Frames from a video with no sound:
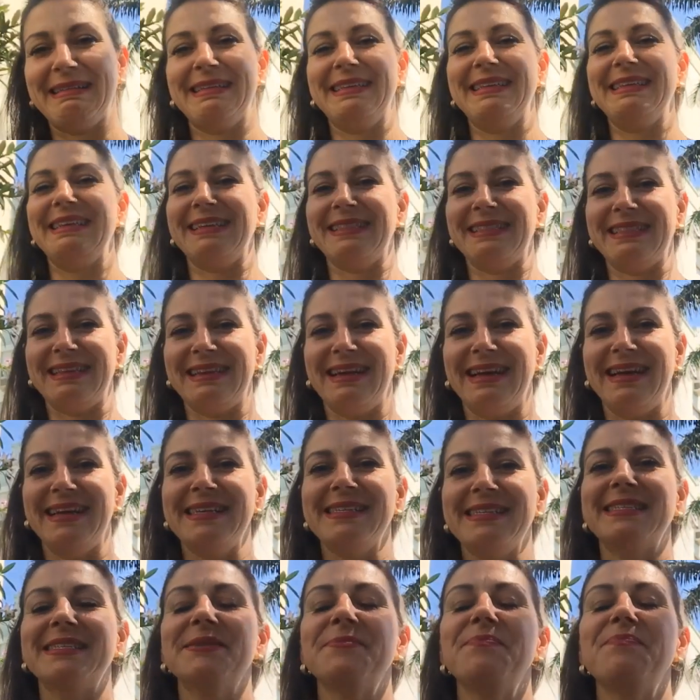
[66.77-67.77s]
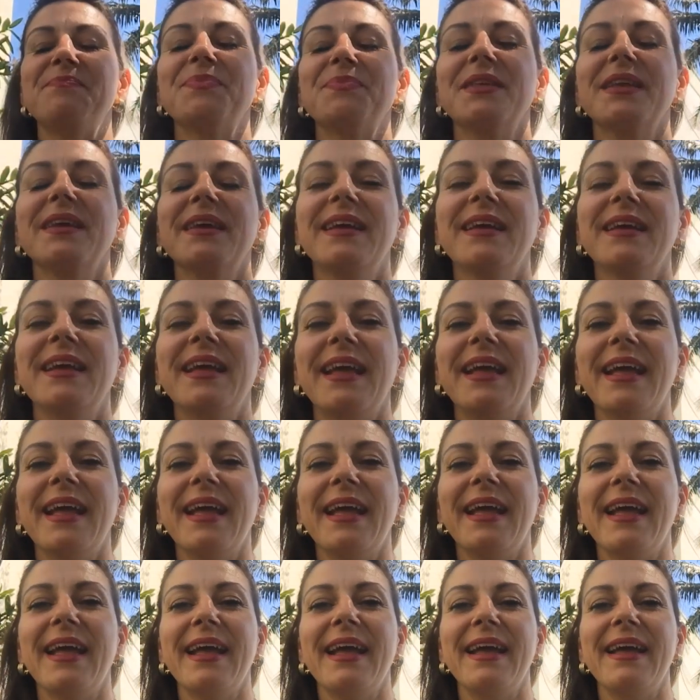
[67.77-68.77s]
aqui atrás
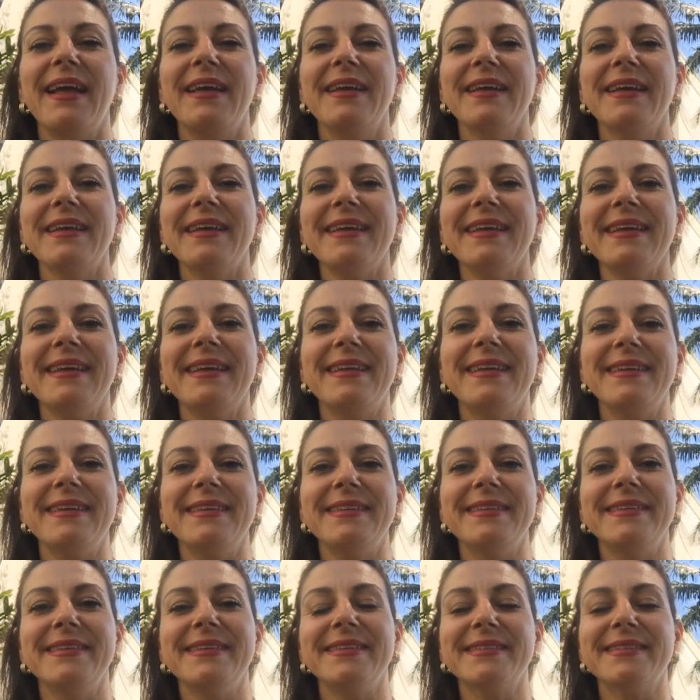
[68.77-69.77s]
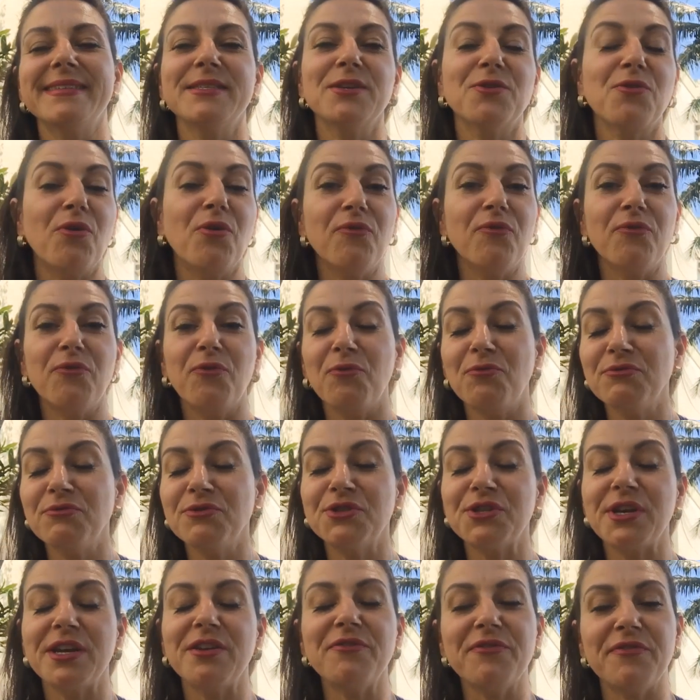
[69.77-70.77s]
é, ele se
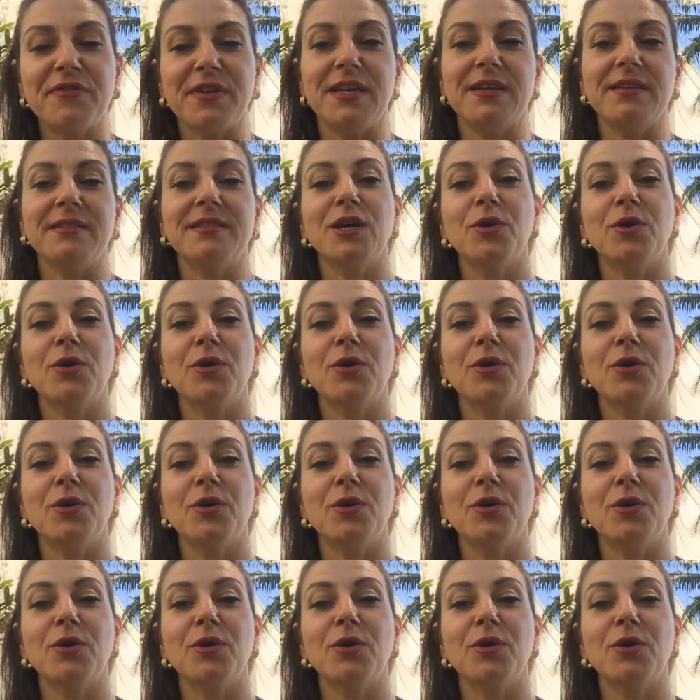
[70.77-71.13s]
confunde, enfim.